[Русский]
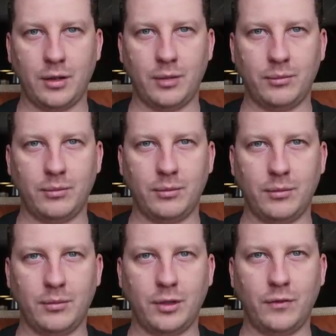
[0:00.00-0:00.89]

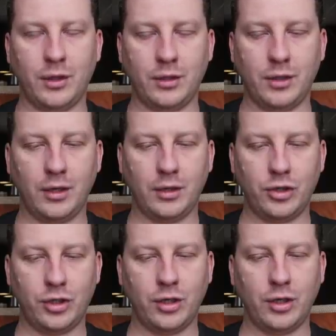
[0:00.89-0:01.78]
там на 2, на 3, на
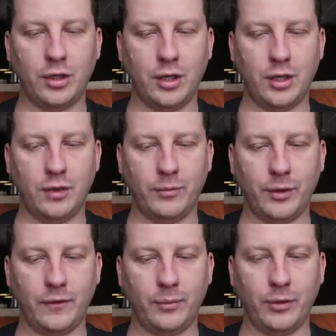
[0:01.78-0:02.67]
4 дня, и в
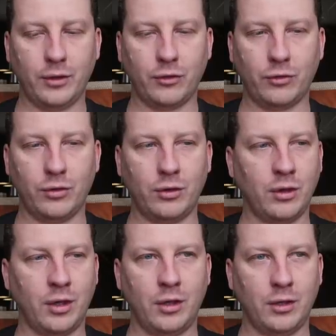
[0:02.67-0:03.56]
принципе это стоит
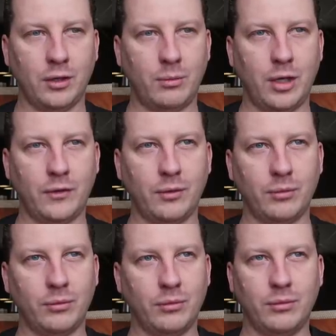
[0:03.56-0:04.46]
там
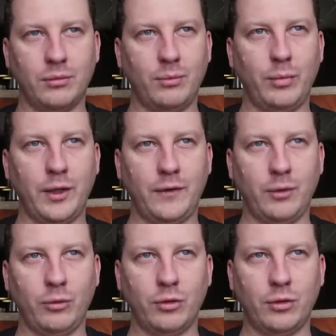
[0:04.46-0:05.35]
максимум
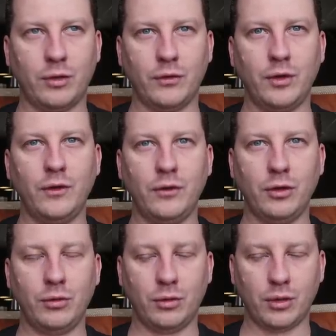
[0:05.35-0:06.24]
5-7 долларов до
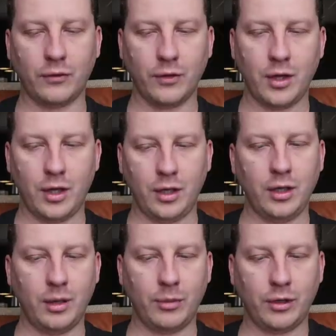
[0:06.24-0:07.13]
10 долларов,
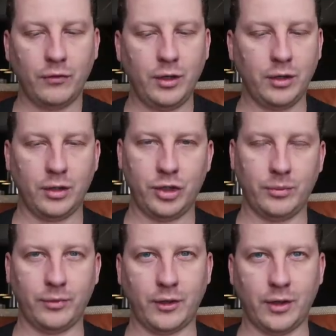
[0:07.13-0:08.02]
и нам это выгодно,
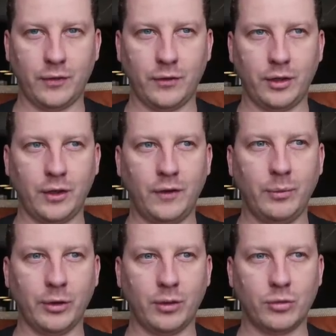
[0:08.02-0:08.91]
чем заказывать такси,
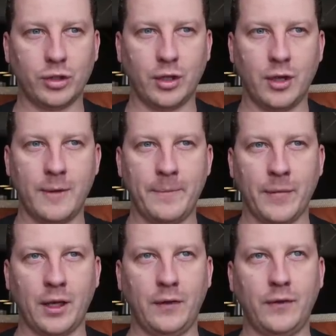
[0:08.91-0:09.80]
потому что
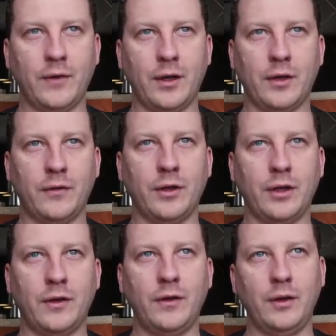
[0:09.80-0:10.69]
если заказывать
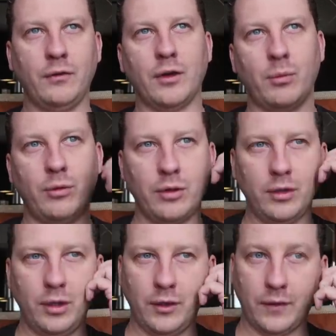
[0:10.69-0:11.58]
такси в
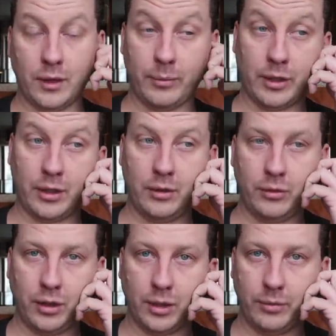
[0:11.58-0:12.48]
аэропорт или с аэропорта,
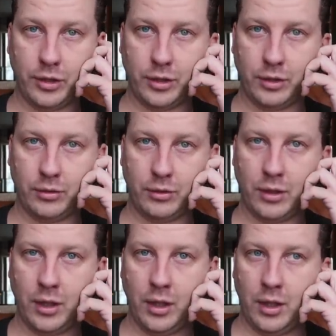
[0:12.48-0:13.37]
у них обычно идут
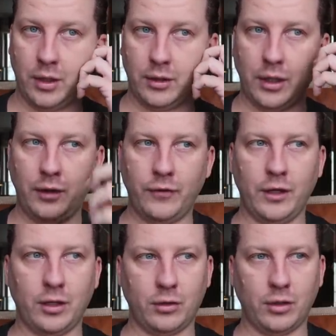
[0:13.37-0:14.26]

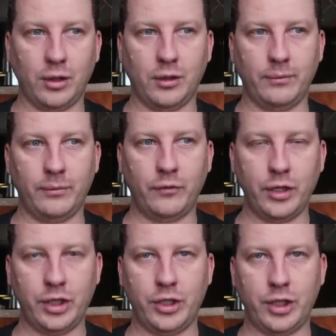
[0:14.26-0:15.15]
тарифы, которые
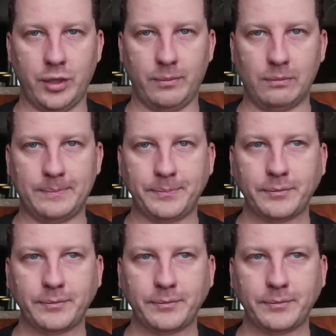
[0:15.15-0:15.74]
выше, чем